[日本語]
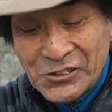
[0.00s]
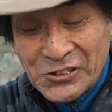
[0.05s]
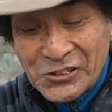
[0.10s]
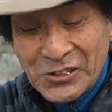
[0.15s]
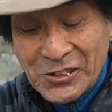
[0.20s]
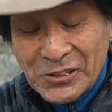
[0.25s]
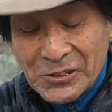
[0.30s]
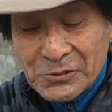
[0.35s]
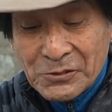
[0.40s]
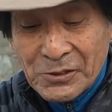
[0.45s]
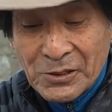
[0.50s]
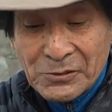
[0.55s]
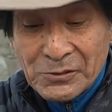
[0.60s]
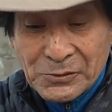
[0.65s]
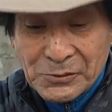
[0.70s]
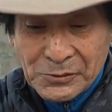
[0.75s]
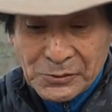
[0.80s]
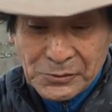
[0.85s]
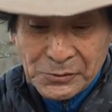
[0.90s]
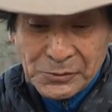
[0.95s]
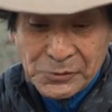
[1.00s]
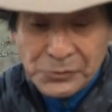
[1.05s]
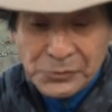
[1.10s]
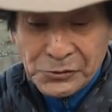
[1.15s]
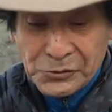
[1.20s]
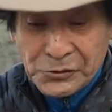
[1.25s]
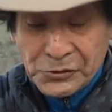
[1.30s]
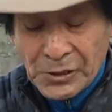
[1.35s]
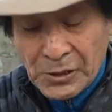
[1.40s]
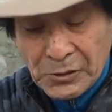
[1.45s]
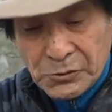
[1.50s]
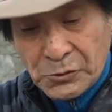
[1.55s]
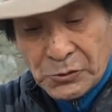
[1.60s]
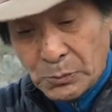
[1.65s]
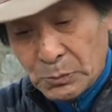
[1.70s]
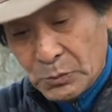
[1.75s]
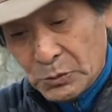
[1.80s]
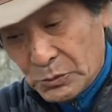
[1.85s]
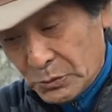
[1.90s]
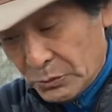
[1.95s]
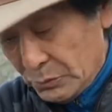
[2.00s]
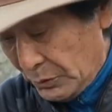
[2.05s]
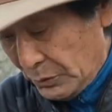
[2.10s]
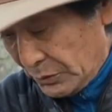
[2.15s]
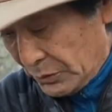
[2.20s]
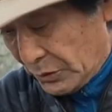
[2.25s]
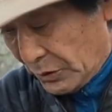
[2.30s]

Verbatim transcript: イッチ入れてくれる優秀なアクションもするんで